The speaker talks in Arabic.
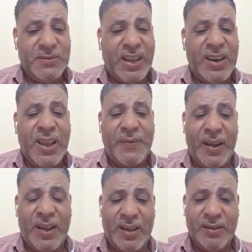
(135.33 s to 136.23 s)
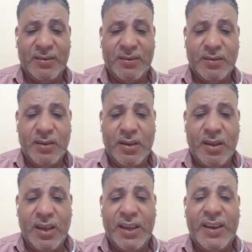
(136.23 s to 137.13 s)
تخليها في حالها
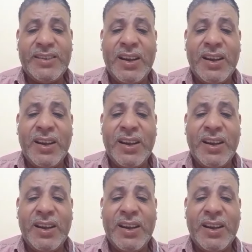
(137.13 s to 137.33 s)
الناس